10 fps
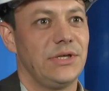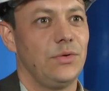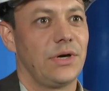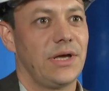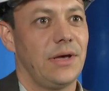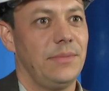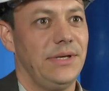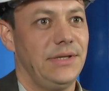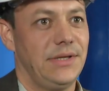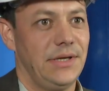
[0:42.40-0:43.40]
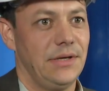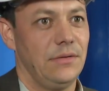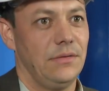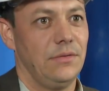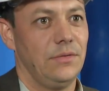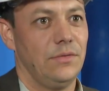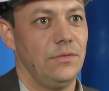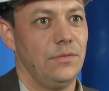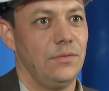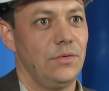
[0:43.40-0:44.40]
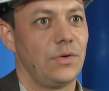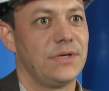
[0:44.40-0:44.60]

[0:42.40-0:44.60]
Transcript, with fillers: était de réhabiliter euh, le,